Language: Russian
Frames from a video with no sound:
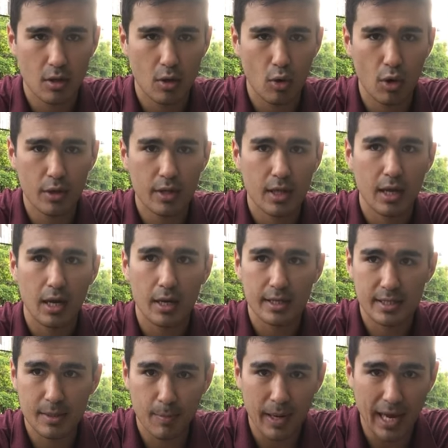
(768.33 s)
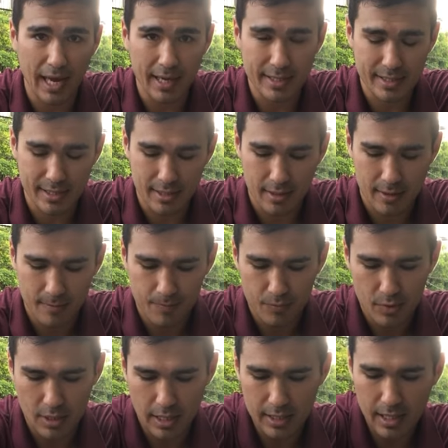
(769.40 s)
он цепляется.
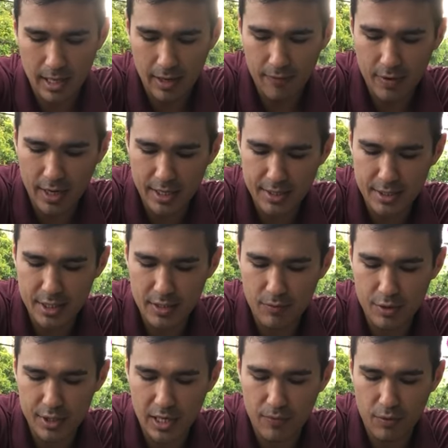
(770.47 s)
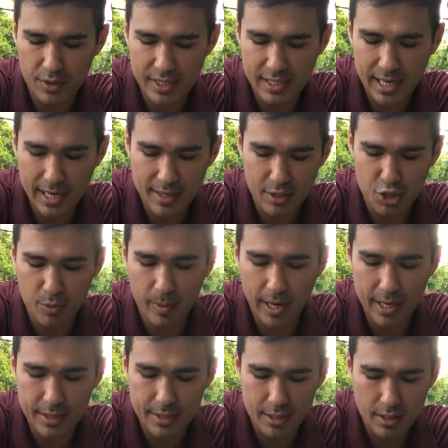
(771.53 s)
Когда вы хотите его телефон снять,
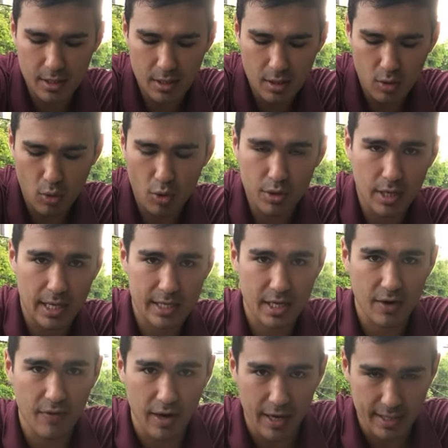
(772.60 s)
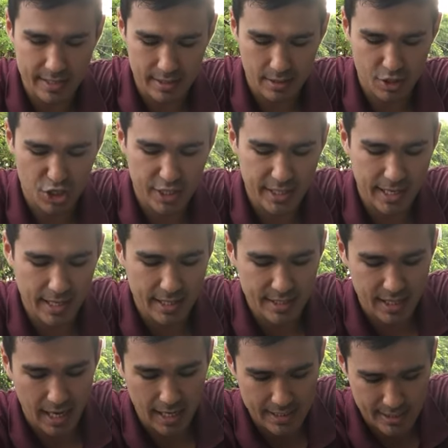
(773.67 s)
нажимаете, он открывается. Держатели
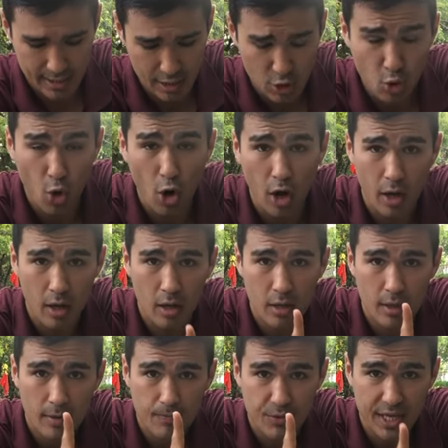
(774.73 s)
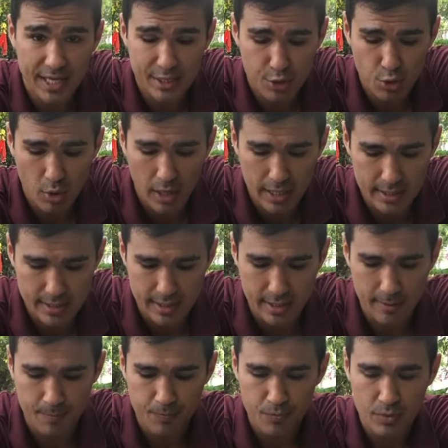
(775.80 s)
есть разные, но есть
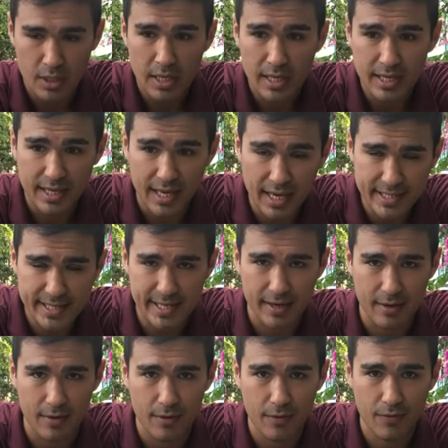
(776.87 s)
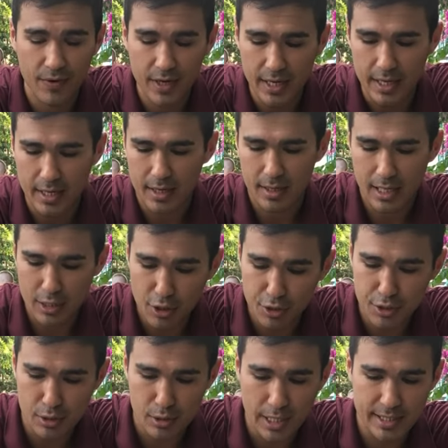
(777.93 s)
нюансы. Если вы
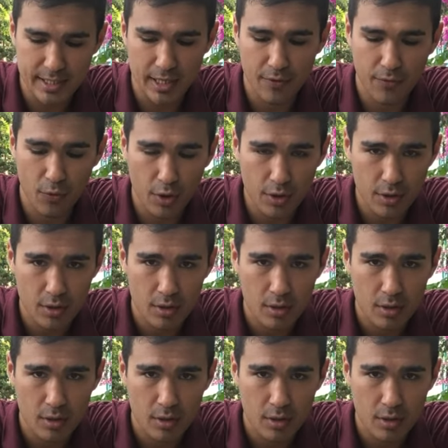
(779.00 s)
кладете сюда телефон,